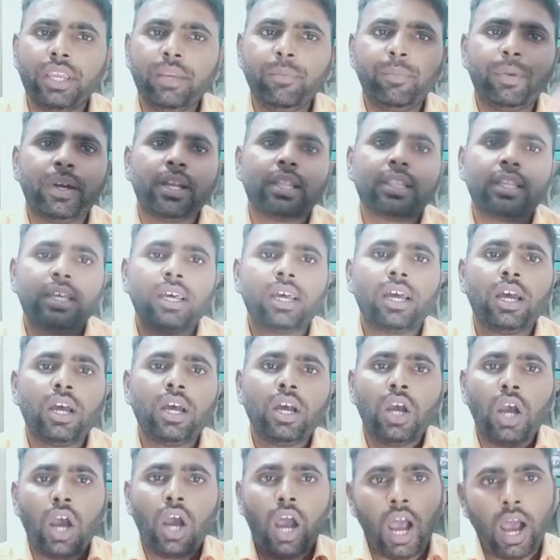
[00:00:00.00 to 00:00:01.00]
नहीं पढ़ना है
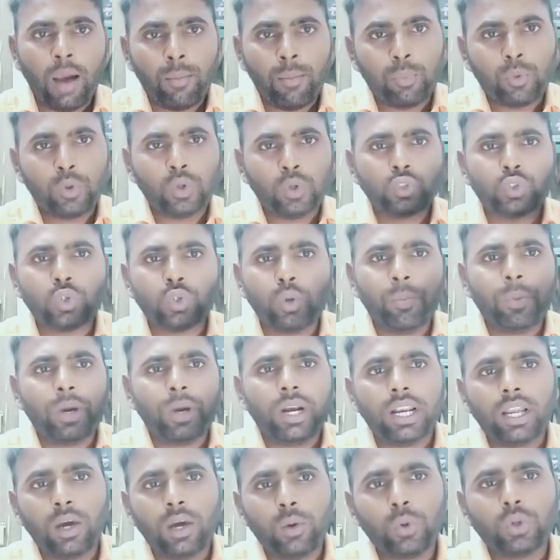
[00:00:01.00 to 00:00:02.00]
आपको जो
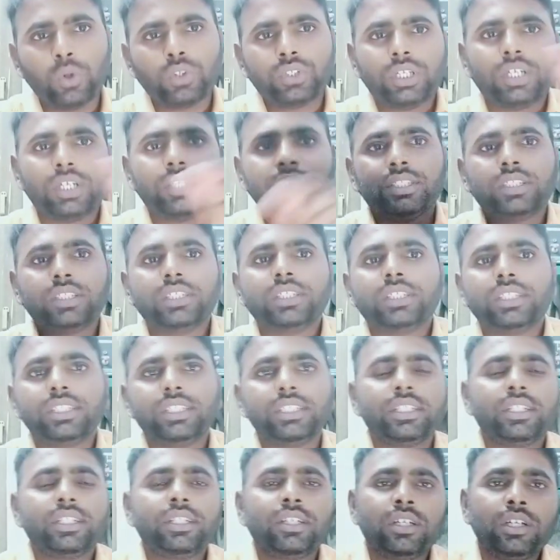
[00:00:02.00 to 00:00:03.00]
पढ़ना वो सर्च
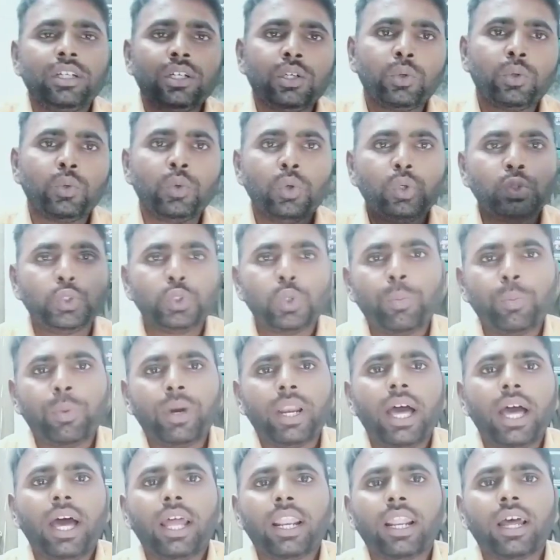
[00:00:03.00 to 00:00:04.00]
कीजिए वो जो
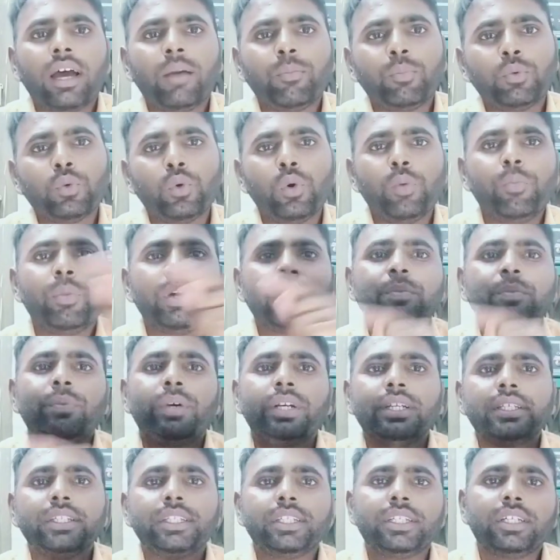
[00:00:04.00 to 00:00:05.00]
पढ़ा रहा आप वो मत
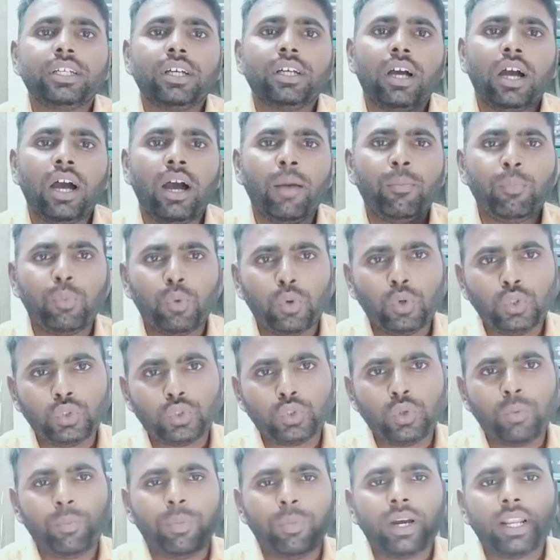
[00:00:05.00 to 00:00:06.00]
पढ़िए आपको
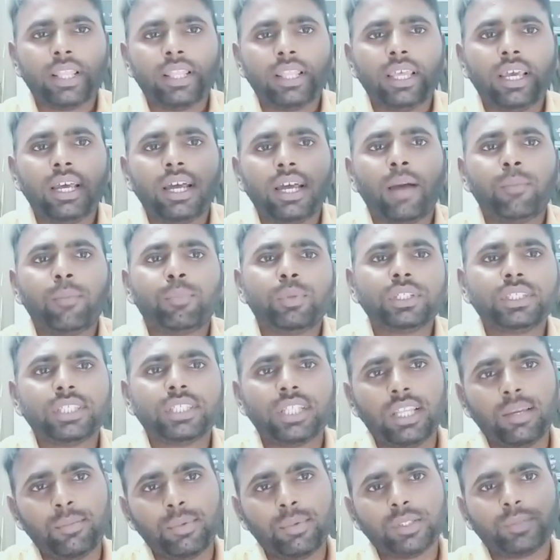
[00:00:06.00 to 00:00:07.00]
जो पढ़ना है आपके
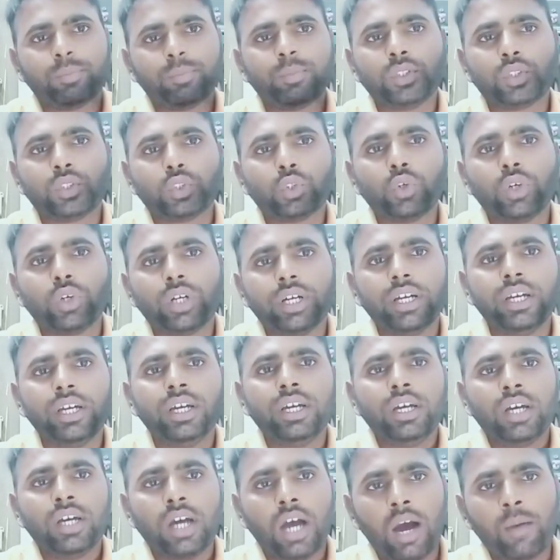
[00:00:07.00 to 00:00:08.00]
सिलेबस में जो है
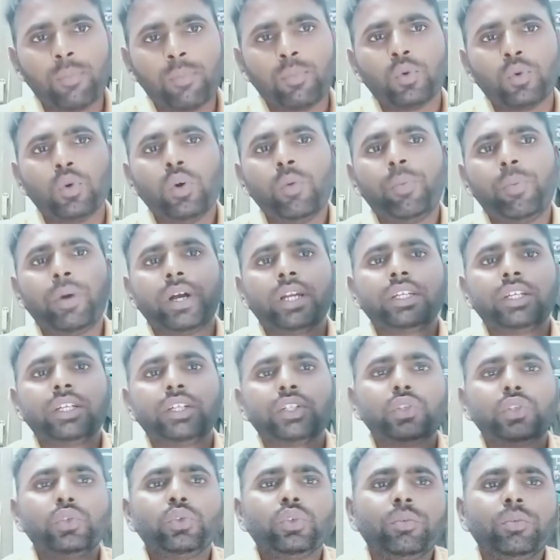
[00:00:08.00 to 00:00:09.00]
आप वो
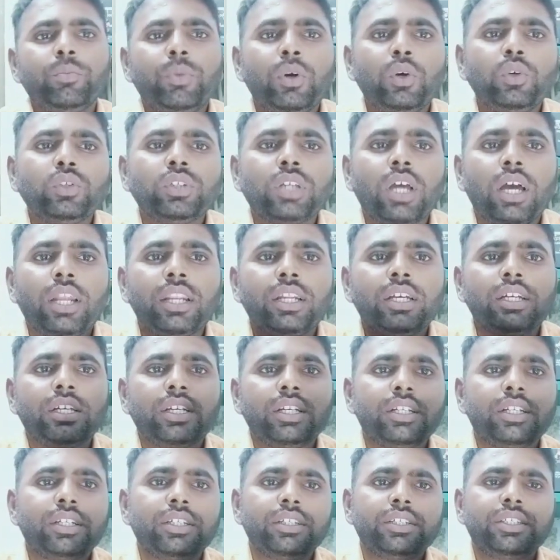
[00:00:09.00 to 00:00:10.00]
पढ़िए क्योंकि बहुत सारे
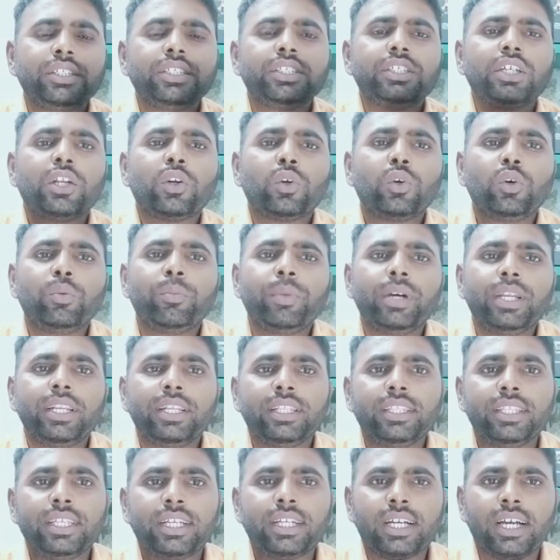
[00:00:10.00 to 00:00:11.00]
टीचर को
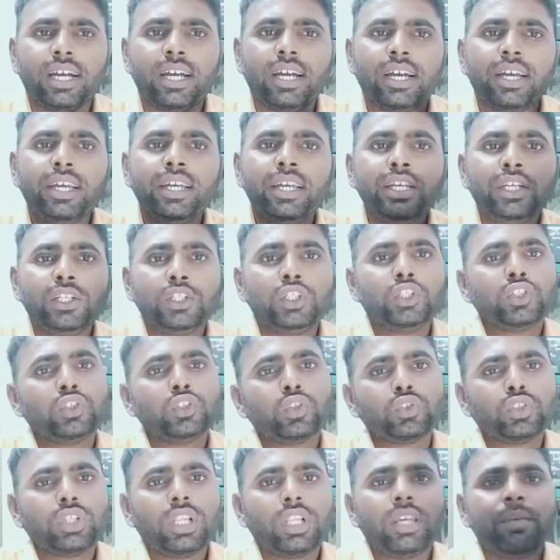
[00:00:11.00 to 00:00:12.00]
मैंने देखा है कि
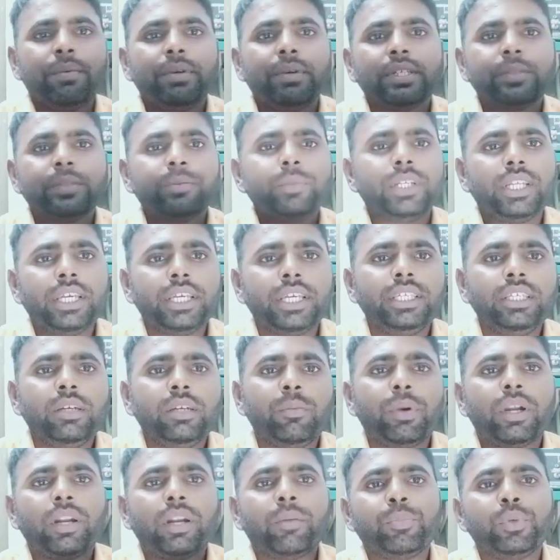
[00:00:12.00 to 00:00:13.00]
जो सिलेबस में नहीं
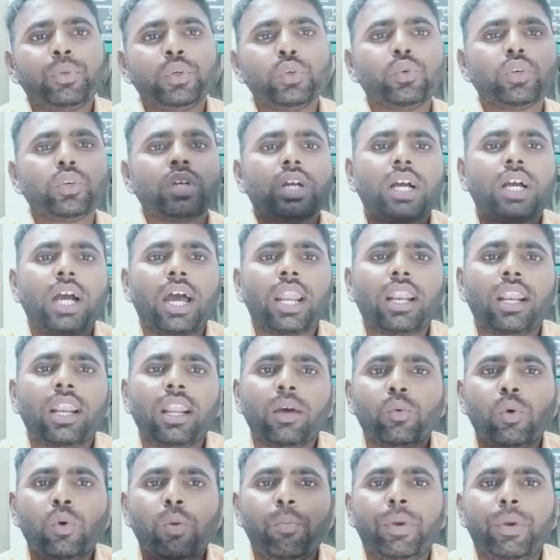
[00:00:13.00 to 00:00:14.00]
है पर व्यू के कारण
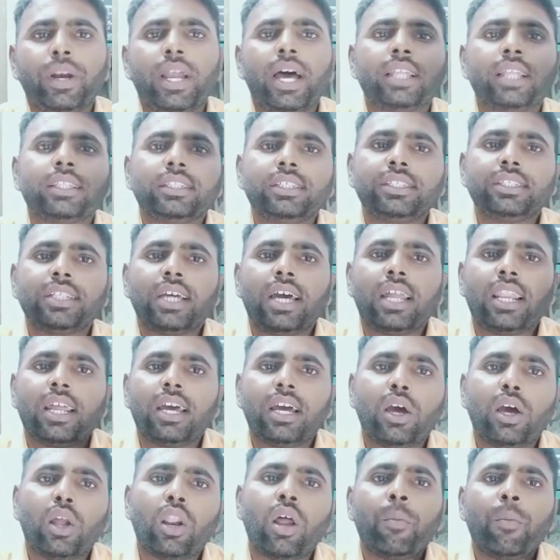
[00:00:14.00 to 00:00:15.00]
ना वो पढ़ाते जा
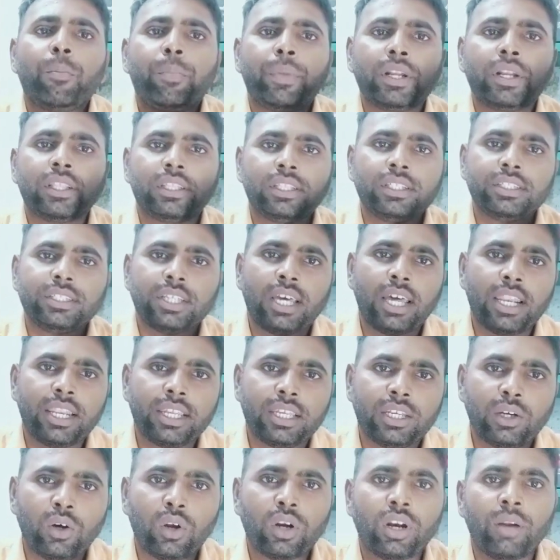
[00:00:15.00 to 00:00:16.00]
रहा है और आप पढ़ते जा
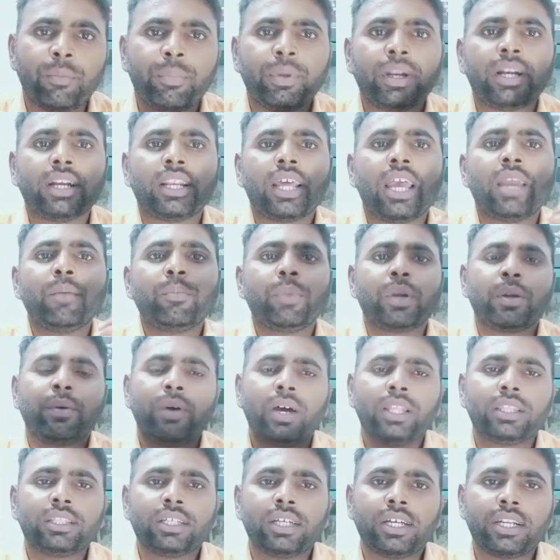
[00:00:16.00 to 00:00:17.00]
रहे हैं और अपना टाइम
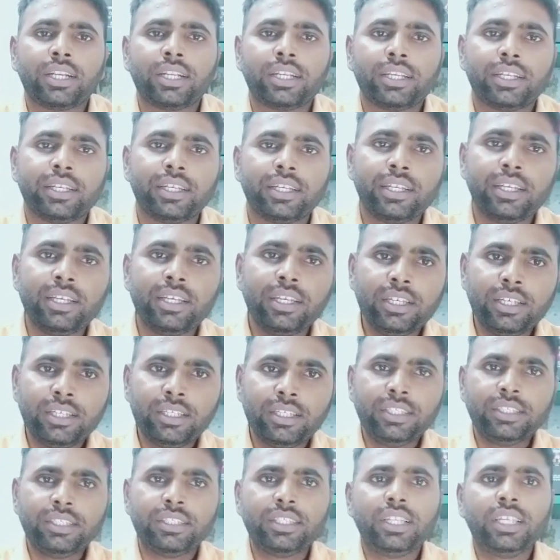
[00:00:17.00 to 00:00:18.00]
बर्बाद कर रहे हैं
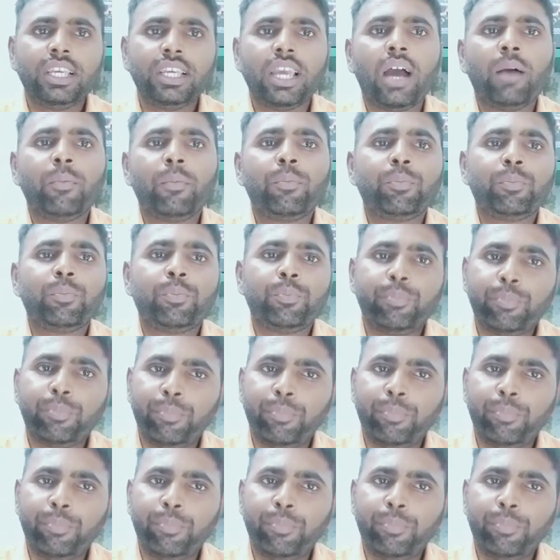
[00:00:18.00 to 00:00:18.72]
इसलिए आप